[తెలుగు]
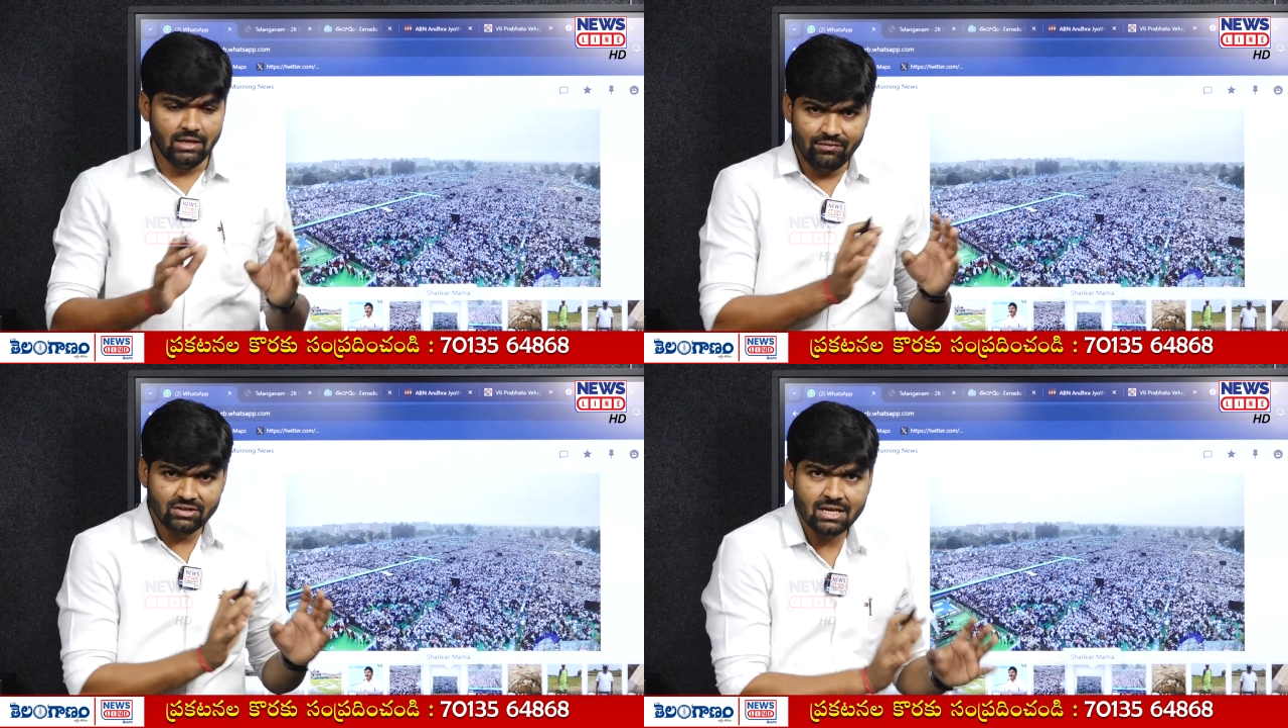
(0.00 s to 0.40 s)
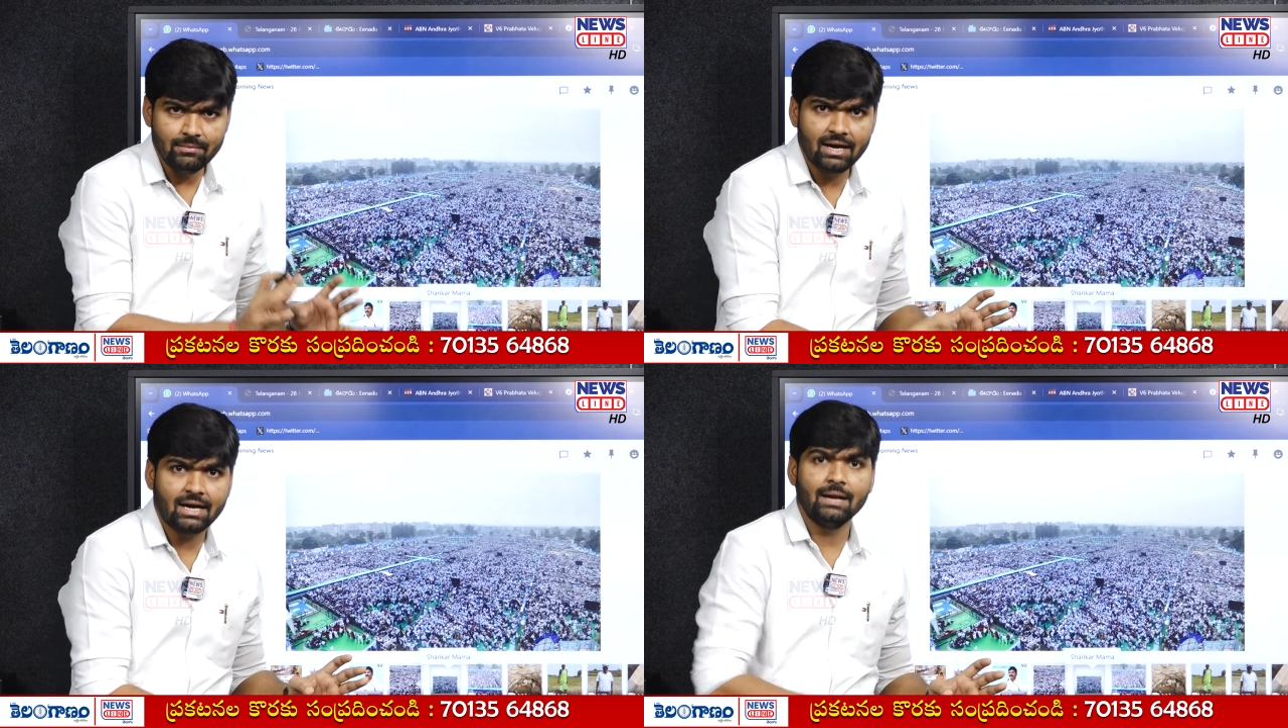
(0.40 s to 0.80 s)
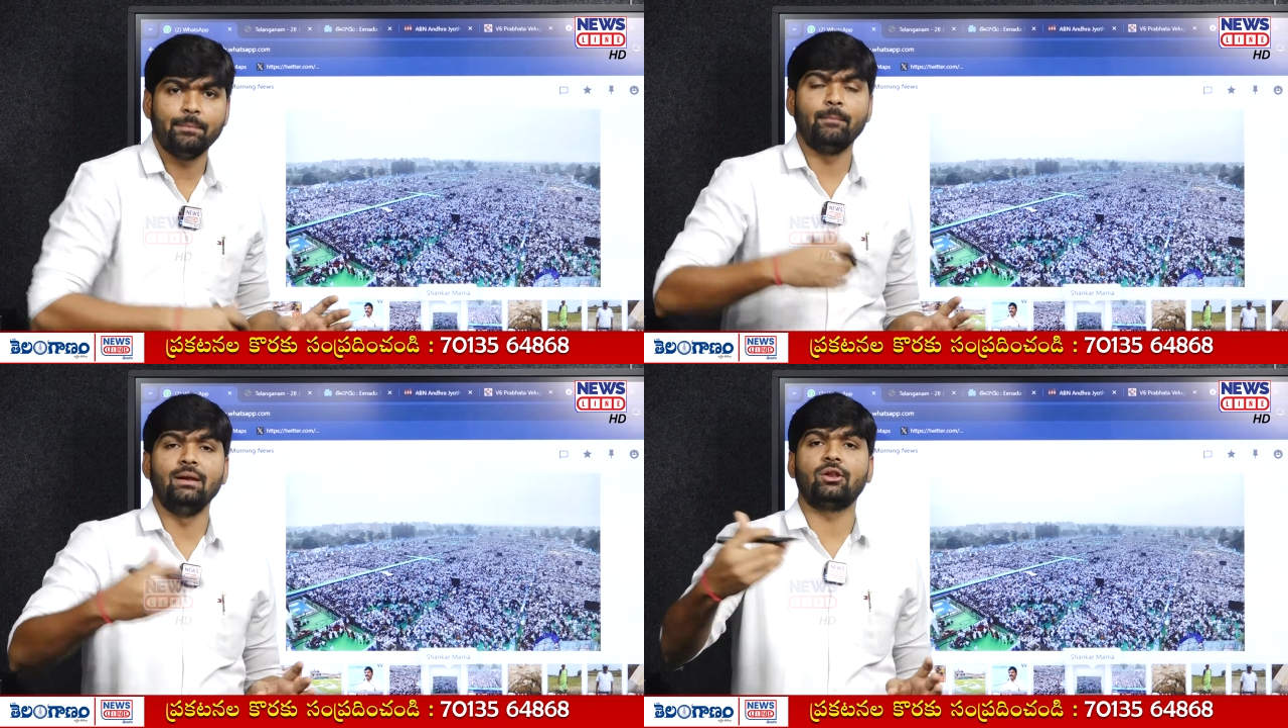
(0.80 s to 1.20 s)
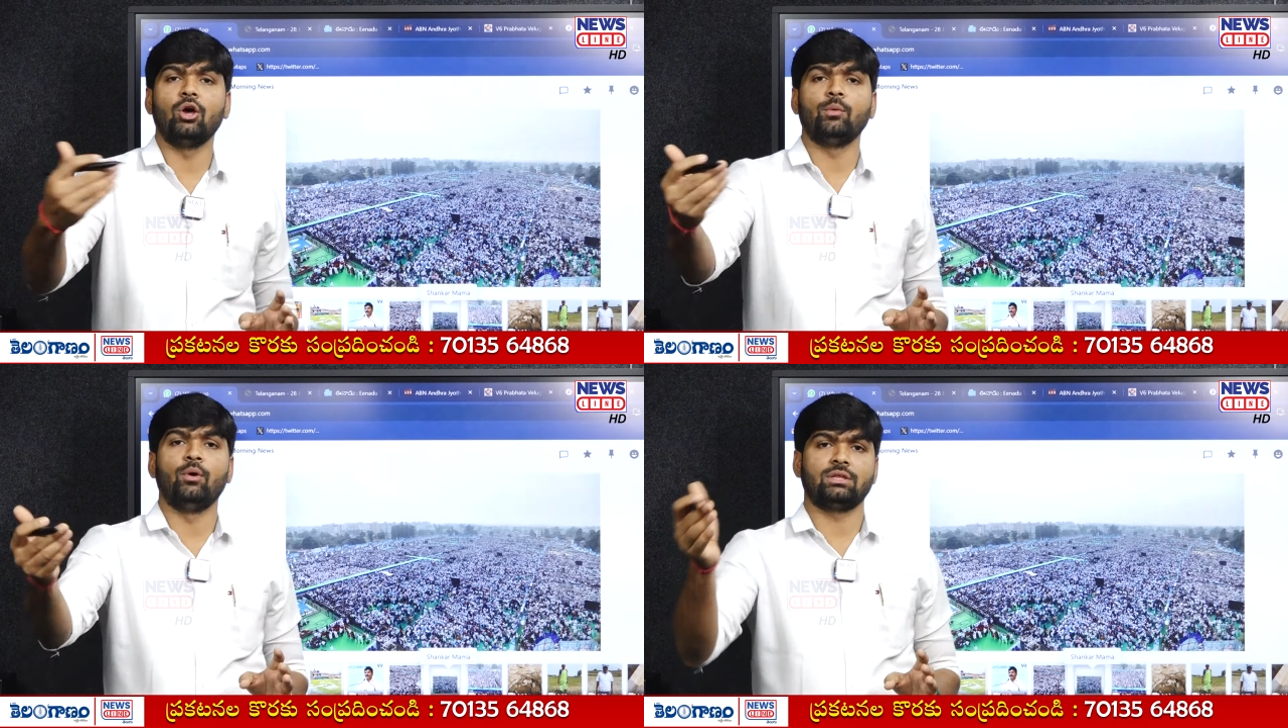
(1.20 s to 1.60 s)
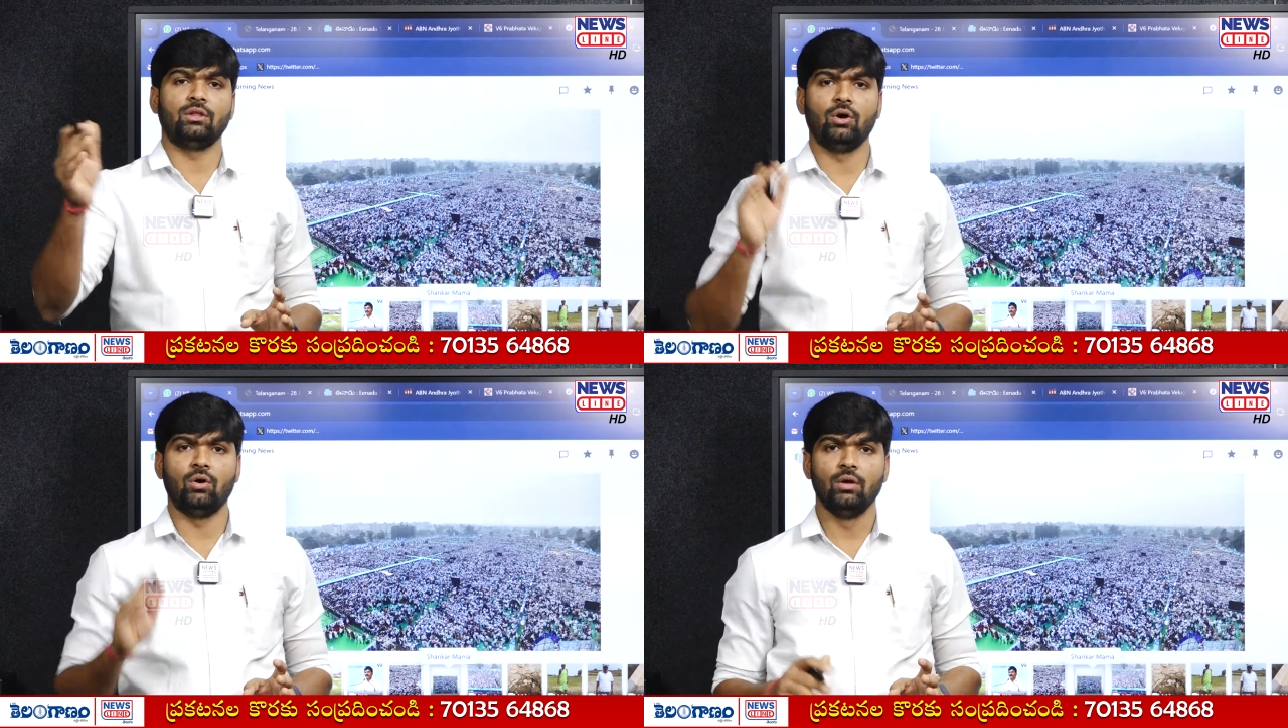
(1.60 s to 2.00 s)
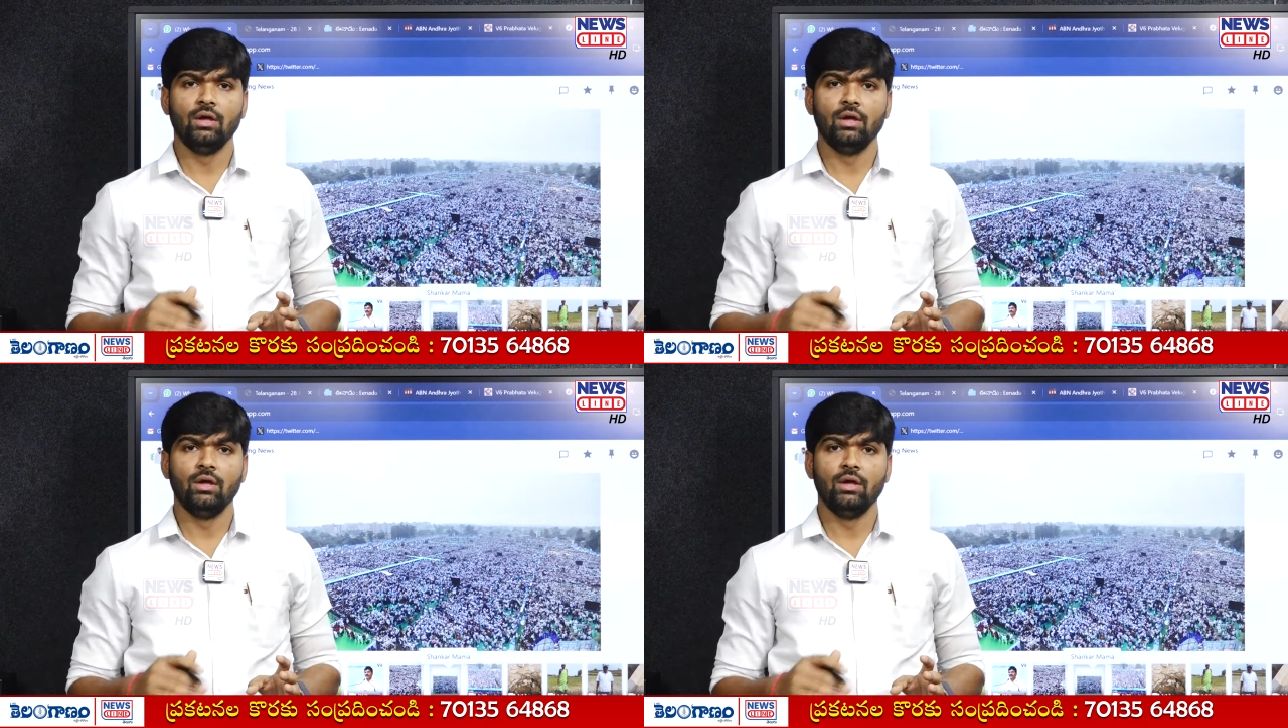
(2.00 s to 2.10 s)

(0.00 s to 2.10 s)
ఈ విషయం ఎక్కడ పబ్లిక్లోకి పోతుందో